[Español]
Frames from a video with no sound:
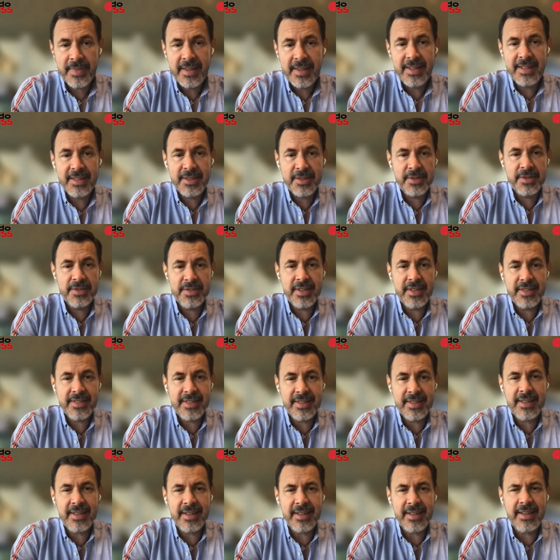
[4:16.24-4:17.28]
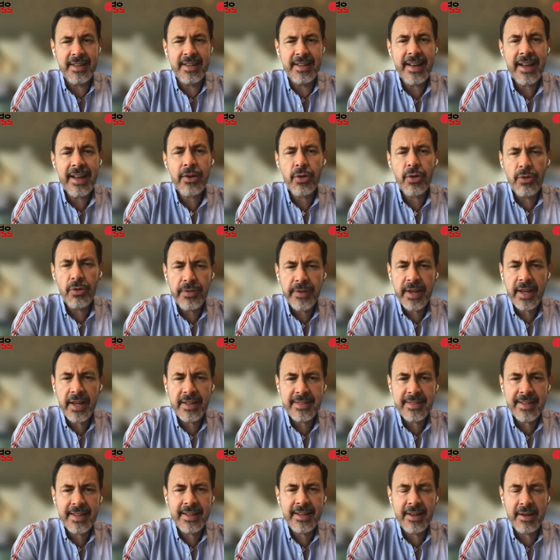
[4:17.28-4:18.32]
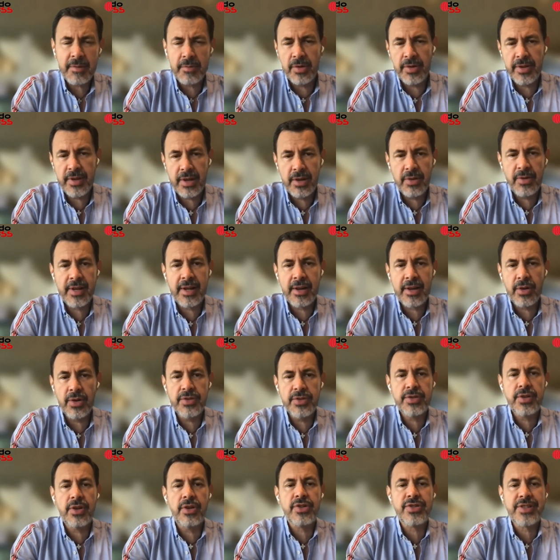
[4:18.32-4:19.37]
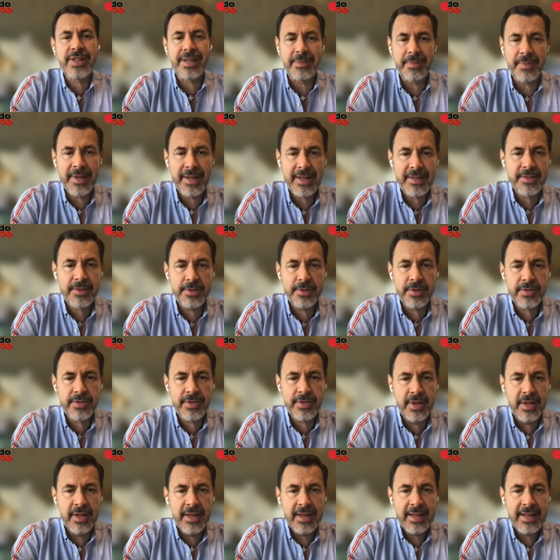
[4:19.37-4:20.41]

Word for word: entonces, eh, la confianza en el modelo de negocio de los gimnasios